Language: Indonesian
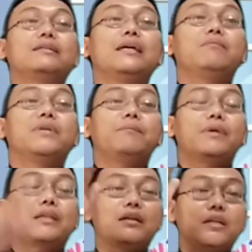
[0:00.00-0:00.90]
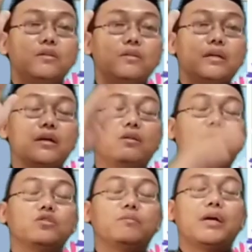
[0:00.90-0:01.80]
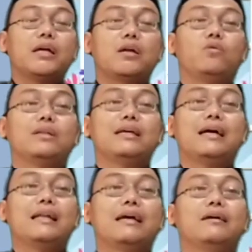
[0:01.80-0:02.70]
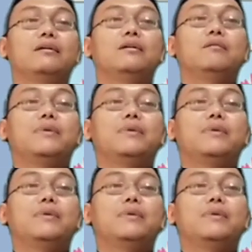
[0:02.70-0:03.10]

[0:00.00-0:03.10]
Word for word: dan mendapatkan ridho dari Allah Subhanahu wa taala.